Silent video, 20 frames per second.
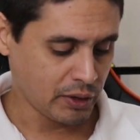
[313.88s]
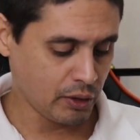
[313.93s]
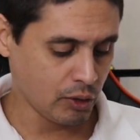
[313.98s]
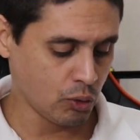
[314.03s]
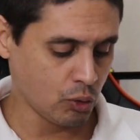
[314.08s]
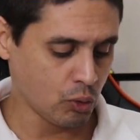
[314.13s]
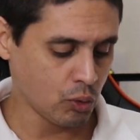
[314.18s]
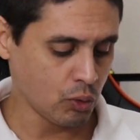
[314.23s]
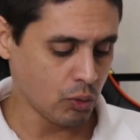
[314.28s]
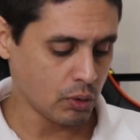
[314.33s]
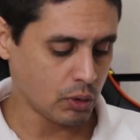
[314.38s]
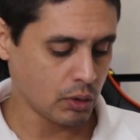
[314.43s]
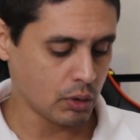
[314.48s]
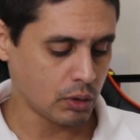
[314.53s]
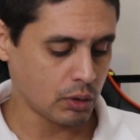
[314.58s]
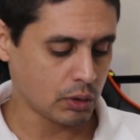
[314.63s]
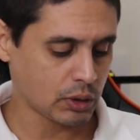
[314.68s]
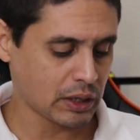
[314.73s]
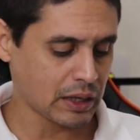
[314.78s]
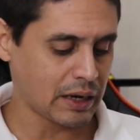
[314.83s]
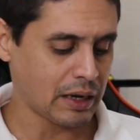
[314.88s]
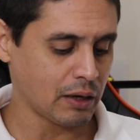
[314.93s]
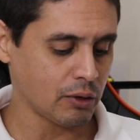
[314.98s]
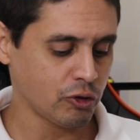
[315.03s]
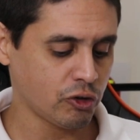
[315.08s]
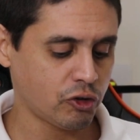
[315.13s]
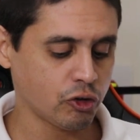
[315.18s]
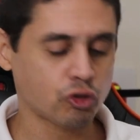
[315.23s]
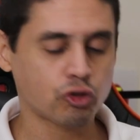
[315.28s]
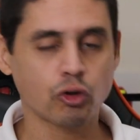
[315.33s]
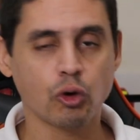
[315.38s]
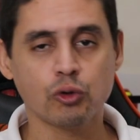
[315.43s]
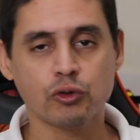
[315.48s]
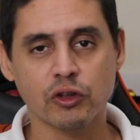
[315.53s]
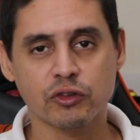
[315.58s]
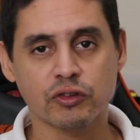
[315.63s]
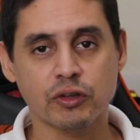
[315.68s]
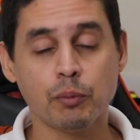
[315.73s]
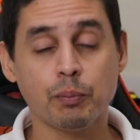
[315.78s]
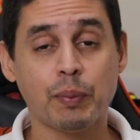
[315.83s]
E o Carlos de
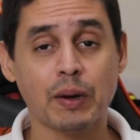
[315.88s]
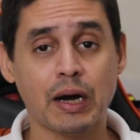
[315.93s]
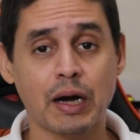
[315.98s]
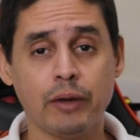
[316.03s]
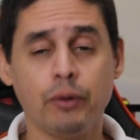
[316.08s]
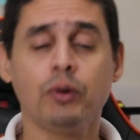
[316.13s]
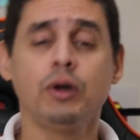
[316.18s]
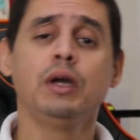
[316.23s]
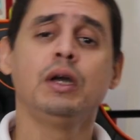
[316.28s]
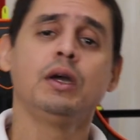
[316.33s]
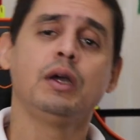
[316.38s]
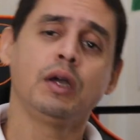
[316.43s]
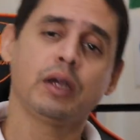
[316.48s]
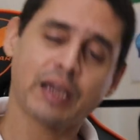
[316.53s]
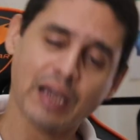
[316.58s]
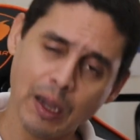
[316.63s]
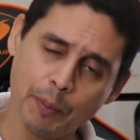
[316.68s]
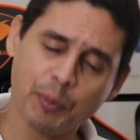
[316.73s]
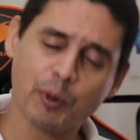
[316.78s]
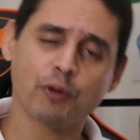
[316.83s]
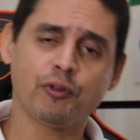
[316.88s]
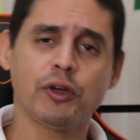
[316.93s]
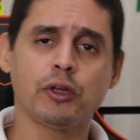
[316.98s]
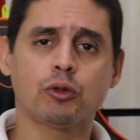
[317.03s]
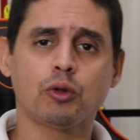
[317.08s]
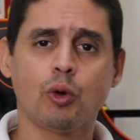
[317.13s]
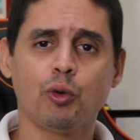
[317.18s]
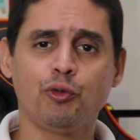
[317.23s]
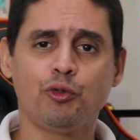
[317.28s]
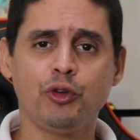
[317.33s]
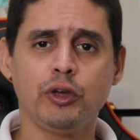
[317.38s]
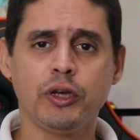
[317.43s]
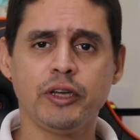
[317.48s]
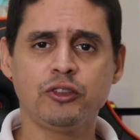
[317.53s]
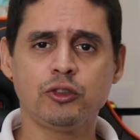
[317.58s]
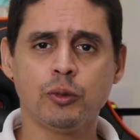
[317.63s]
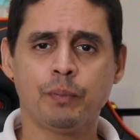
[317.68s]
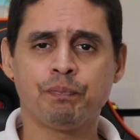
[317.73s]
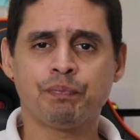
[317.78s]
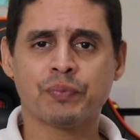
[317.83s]
Souza Sampaio, que aproveitou o
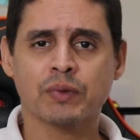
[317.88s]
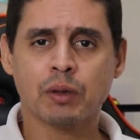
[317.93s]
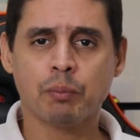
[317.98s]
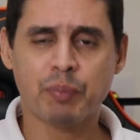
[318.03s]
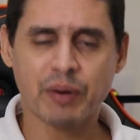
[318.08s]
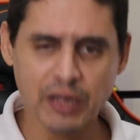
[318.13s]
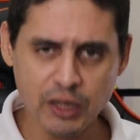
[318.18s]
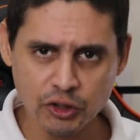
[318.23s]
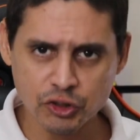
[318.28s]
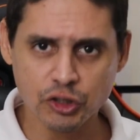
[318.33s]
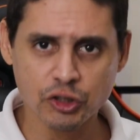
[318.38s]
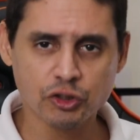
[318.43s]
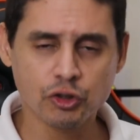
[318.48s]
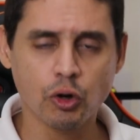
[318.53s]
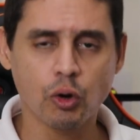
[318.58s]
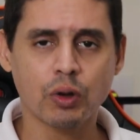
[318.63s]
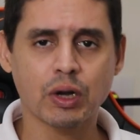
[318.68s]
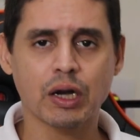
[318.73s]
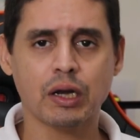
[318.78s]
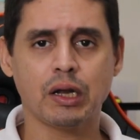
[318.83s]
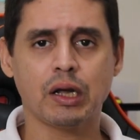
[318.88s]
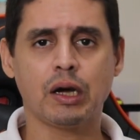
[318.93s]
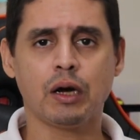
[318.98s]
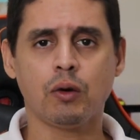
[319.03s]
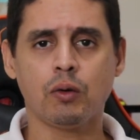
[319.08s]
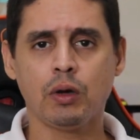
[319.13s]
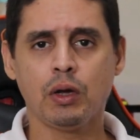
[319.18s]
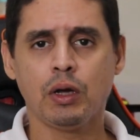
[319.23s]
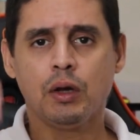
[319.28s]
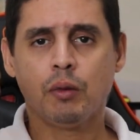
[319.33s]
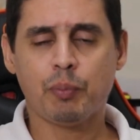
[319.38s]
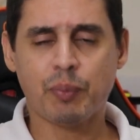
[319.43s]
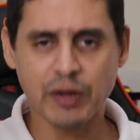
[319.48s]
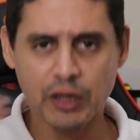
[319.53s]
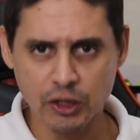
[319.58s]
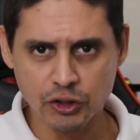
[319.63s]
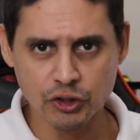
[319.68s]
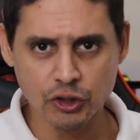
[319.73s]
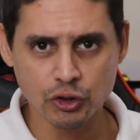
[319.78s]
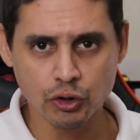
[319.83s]
vídeo prestigiou o canal,
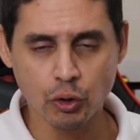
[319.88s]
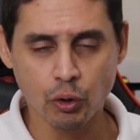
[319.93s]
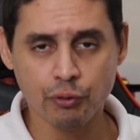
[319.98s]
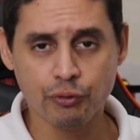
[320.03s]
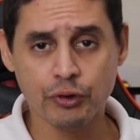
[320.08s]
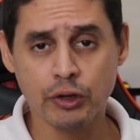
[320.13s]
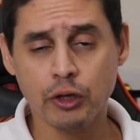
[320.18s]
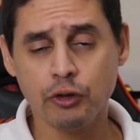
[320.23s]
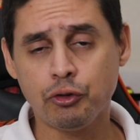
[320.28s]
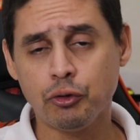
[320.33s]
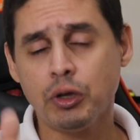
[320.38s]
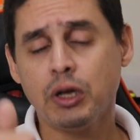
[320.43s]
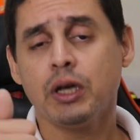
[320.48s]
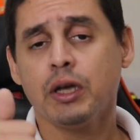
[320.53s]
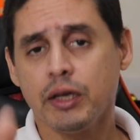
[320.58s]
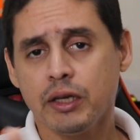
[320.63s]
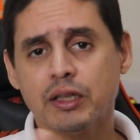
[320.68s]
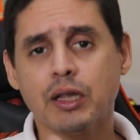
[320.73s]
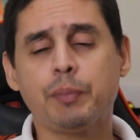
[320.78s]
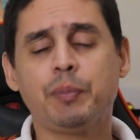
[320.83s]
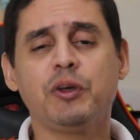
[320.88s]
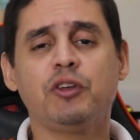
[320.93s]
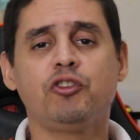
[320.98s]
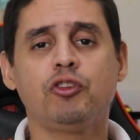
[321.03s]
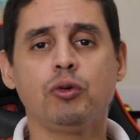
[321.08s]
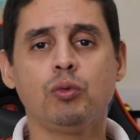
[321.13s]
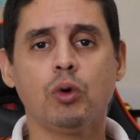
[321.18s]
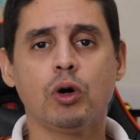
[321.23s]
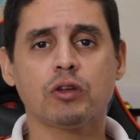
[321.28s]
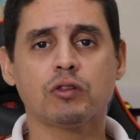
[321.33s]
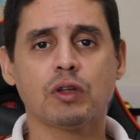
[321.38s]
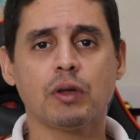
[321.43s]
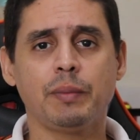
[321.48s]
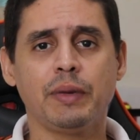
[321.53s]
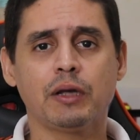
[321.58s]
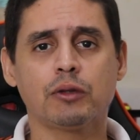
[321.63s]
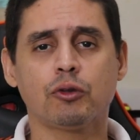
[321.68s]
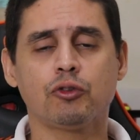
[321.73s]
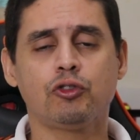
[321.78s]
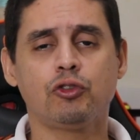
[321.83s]
prestigiou o vídeo, ainda pediu um
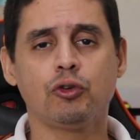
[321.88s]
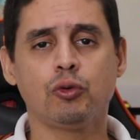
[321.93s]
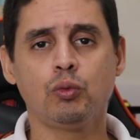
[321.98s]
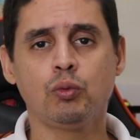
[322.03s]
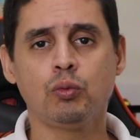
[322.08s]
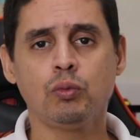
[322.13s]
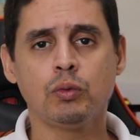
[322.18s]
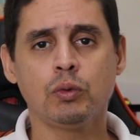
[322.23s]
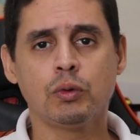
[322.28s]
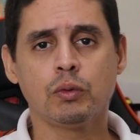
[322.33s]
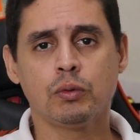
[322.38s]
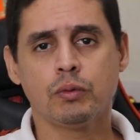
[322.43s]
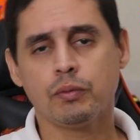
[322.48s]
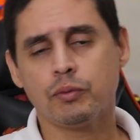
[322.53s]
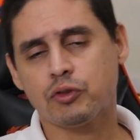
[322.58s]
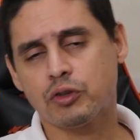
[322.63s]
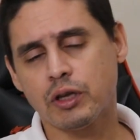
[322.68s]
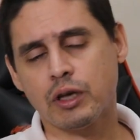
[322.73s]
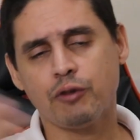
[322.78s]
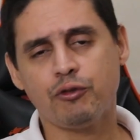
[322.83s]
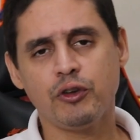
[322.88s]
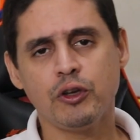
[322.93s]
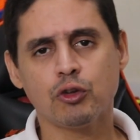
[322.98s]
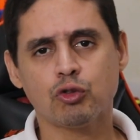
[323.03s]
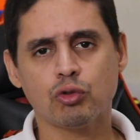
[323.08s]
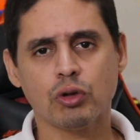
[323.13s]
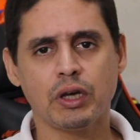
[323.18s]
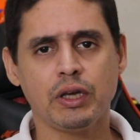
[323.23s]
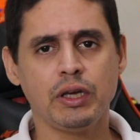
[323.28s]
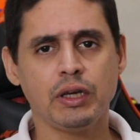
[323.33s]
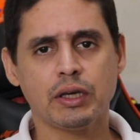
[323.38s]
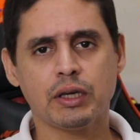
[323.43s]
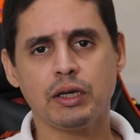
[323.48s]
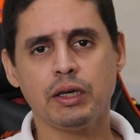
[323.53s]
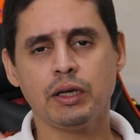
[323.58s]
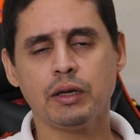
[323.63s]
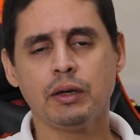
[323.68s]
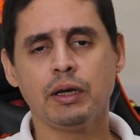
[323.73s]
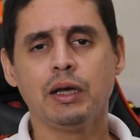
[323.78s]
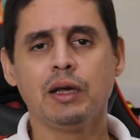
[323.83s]
orçamento de um serviço aí
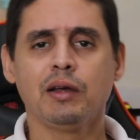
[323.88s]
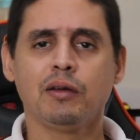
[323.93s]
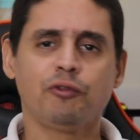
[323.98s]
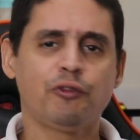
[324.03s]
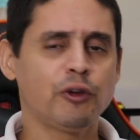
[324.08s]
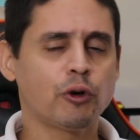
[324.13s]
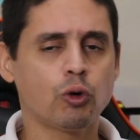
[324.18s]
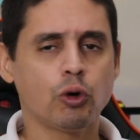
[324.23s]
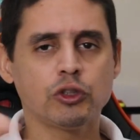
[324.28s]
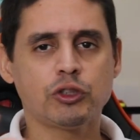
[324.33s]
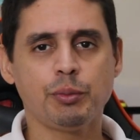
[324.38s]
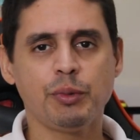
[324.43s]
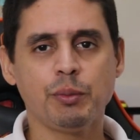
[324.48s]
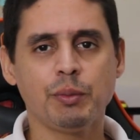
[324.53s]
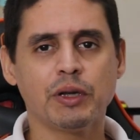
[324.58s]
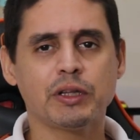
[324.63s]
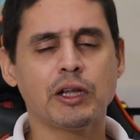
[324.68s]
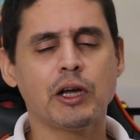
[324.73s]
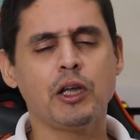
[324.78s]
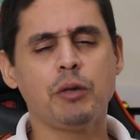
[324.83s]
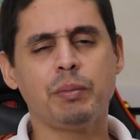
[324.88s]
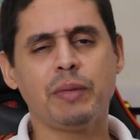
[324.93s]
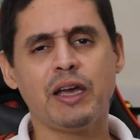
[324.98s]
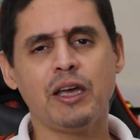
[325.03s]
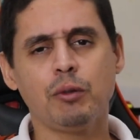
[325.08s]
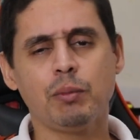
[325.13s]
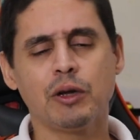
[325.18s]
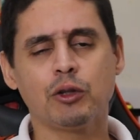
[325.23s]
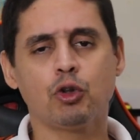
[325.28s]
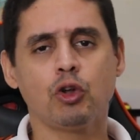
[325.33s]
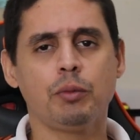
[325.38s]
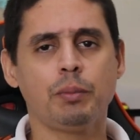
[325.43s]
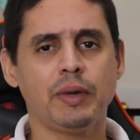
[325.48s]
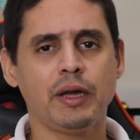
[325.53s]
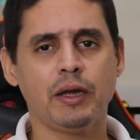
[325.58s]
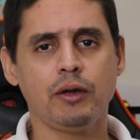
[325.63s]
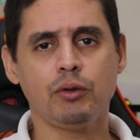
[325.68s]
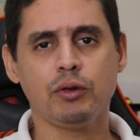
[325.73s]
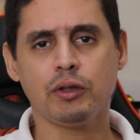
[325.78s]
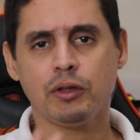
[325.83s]
que ficou de me mandar e-mail, mandou
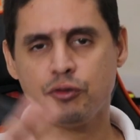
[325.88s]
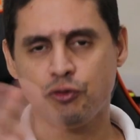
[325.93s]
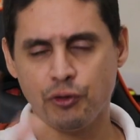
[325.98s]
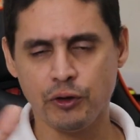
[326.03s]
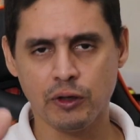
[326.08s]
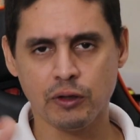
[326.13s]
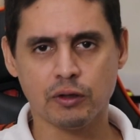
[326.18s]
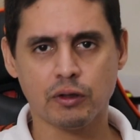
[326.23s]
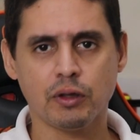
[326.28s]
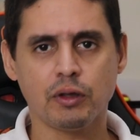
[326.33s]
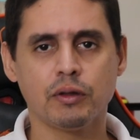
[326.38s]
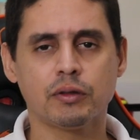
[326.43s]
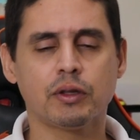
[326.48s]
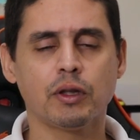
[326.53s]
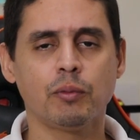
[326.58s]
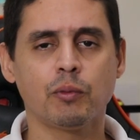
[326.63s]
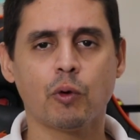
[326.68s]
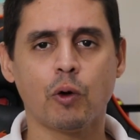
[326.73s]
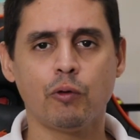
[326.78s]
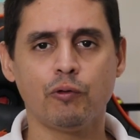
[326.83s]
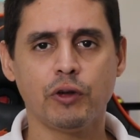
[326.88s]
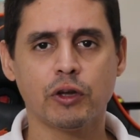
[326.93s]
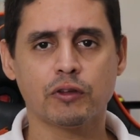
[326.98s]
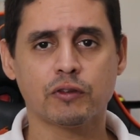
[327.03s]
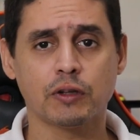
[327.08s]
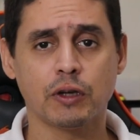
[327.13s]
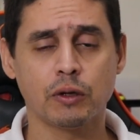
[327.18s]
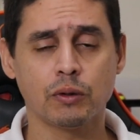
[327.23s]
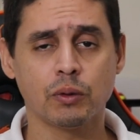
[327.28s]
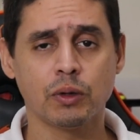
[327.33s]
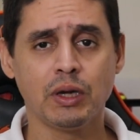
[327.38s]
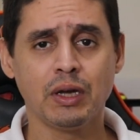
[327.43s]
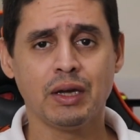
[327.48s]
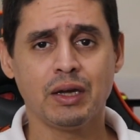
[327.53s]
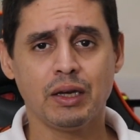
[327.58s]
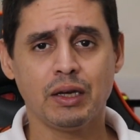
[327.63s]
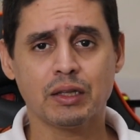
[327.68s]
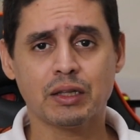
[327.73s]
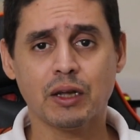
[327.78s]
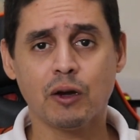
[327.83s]
e-mail e enfim, estamos conversando.
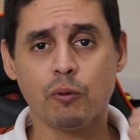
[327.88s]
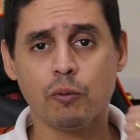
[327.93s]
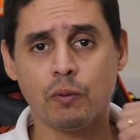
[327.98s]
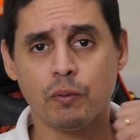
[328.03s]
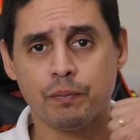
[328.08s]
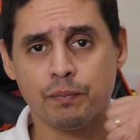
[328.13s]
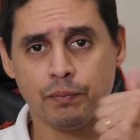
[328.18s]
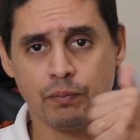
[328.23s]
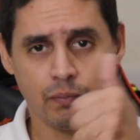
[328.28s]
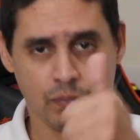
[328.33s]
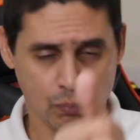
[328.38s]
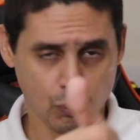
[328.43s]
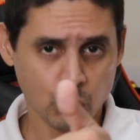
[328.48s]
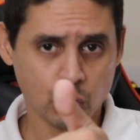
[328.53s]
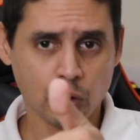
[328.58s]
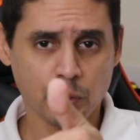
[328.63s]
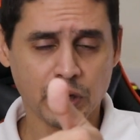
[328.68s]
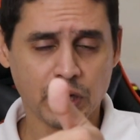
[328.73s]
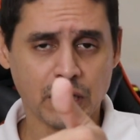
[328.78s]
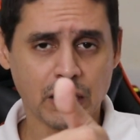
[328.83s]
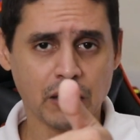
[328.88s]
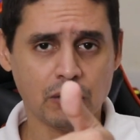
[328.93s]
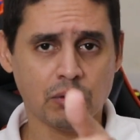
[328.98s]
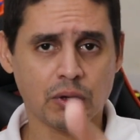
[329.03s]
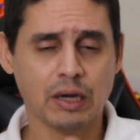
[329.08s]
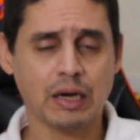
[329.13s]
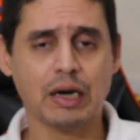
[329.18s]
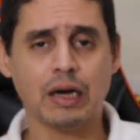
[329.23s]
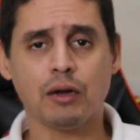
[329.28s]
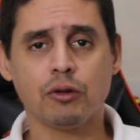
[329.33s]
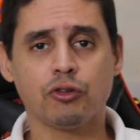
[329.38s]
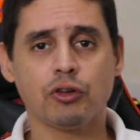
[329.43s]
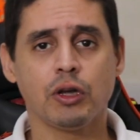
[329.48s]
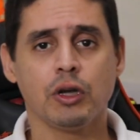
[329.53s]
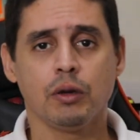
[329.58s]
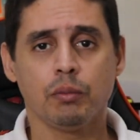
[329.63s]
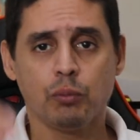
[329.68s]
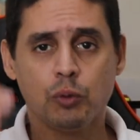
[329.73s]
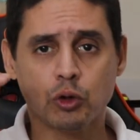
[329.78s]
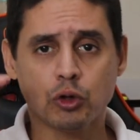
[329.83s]
Então, muito obrigado, Carlos,
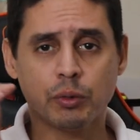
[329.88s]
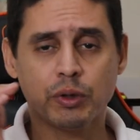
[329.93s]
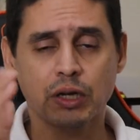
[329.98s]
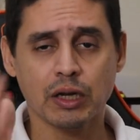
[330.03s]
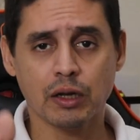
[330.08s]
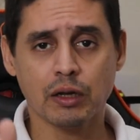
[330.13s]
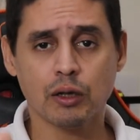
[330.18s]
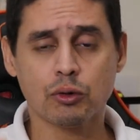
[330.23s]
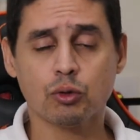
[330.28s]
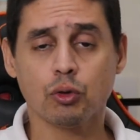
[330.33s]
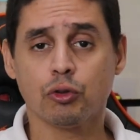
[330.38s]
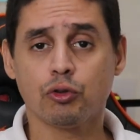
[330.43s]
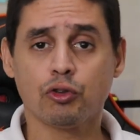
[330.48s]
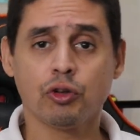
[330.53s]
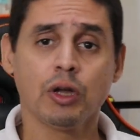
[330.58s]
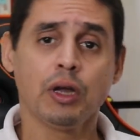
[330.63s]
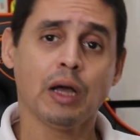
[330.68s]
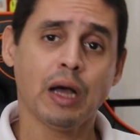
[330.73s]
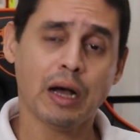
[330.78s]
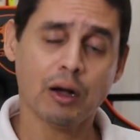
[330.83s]
muito obrigado a todos.